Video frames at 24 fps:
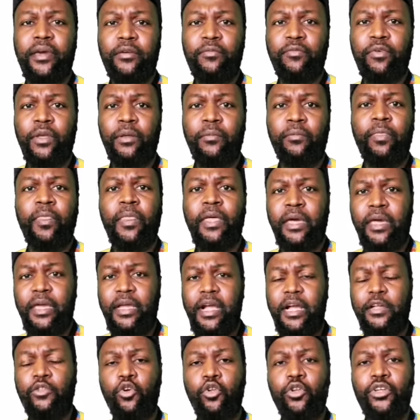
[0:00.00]
crever.
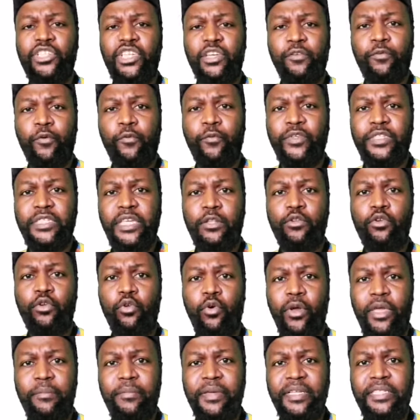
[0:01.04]
Regardons les chiffres officiels de
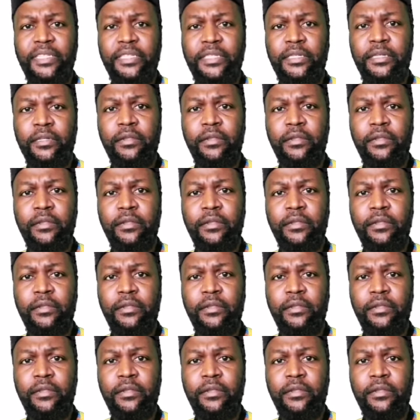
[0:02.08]
l'OMS.